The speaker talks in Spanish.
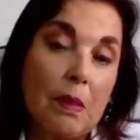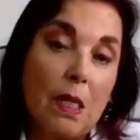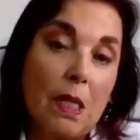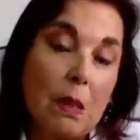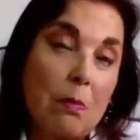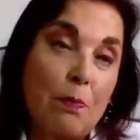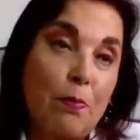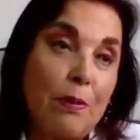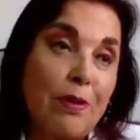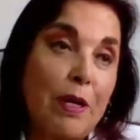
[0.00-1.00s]
en,
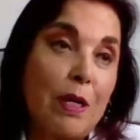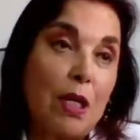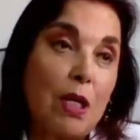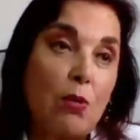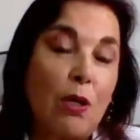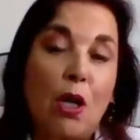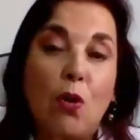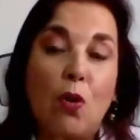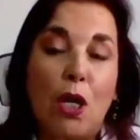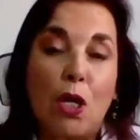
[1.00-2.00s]
puede ser inquieto en el
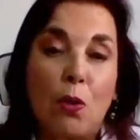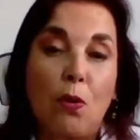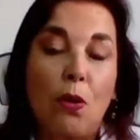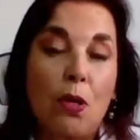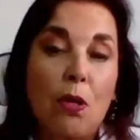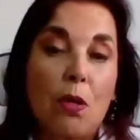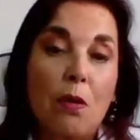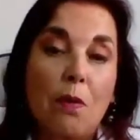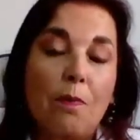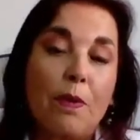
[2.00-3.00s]
colegio,
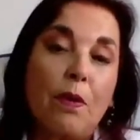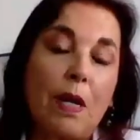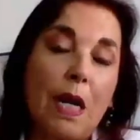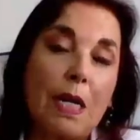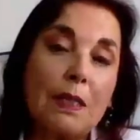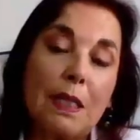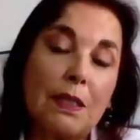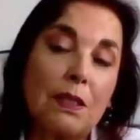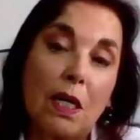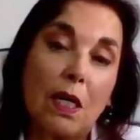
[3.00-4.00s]
pero en la casa
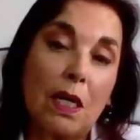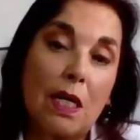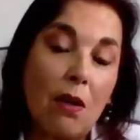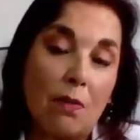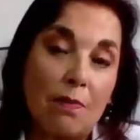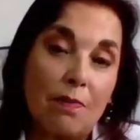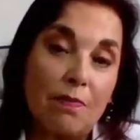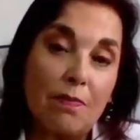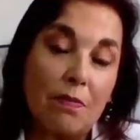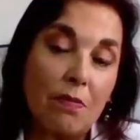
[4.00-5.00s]
es tranquilo,
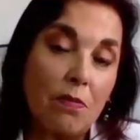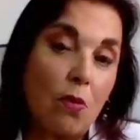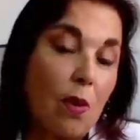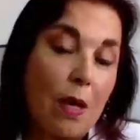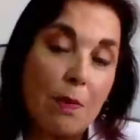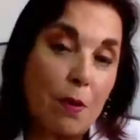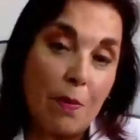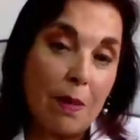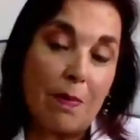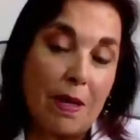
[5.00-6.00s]
no hay
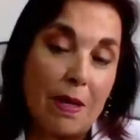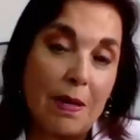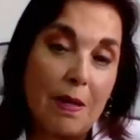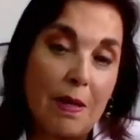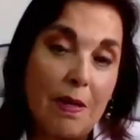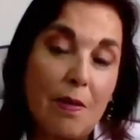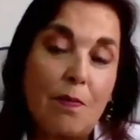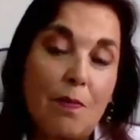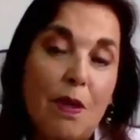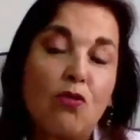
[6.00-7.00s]
problema.
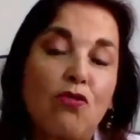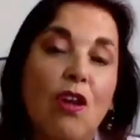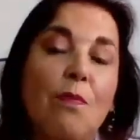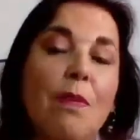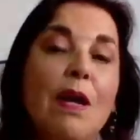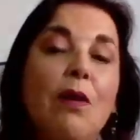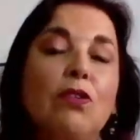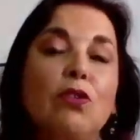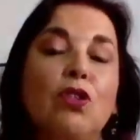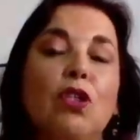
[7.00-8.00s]
Pero sin embargo,
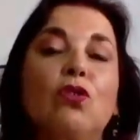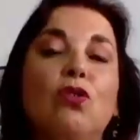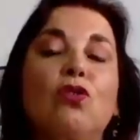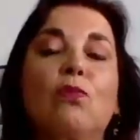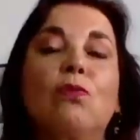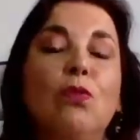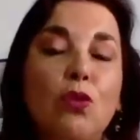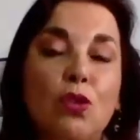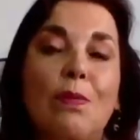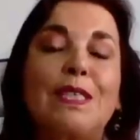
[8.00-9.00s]
estos chicos son
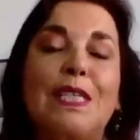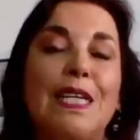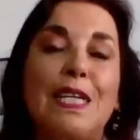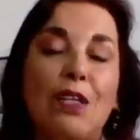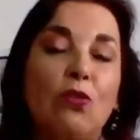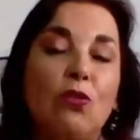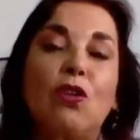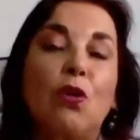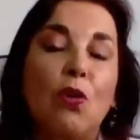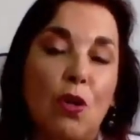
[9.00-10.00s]
mucho más inquietos de
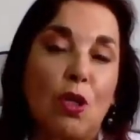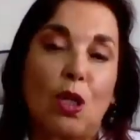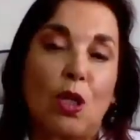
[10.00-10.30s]
lo